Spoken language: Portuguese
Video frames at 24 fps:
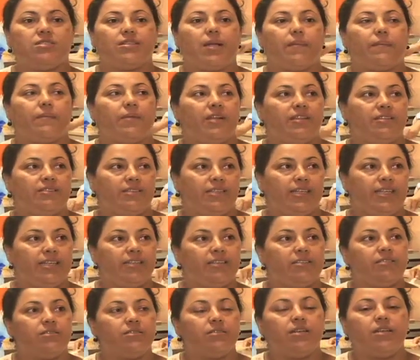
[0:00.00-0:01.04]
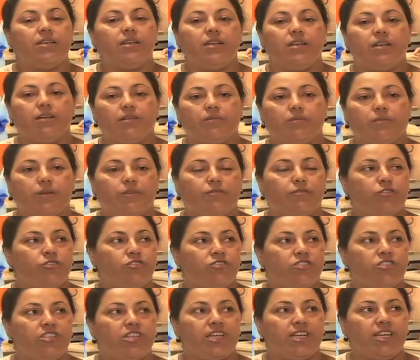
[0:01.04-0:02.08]
está aprendendo uma
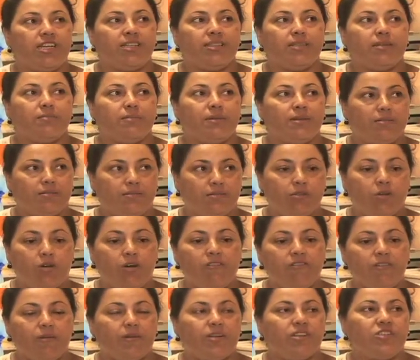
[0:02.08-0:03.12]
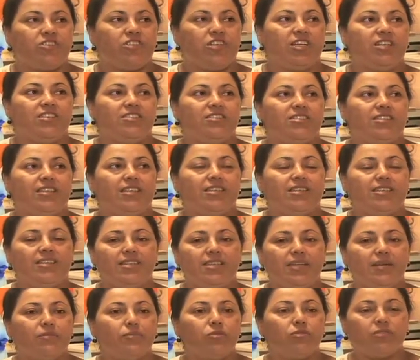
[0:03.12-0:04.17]
fonte de renda nova para a gente, né?
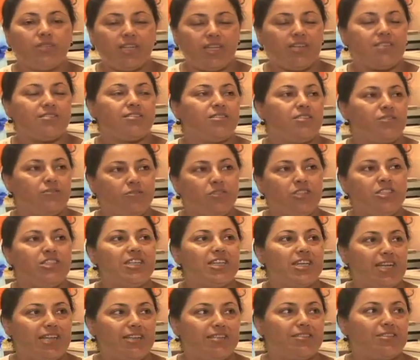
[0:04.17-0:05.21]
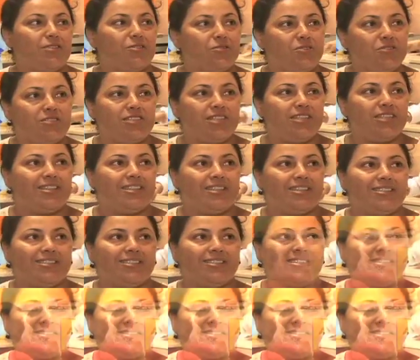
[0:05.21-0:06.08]
E é muito interessante. Vou indicar sim, com certeza.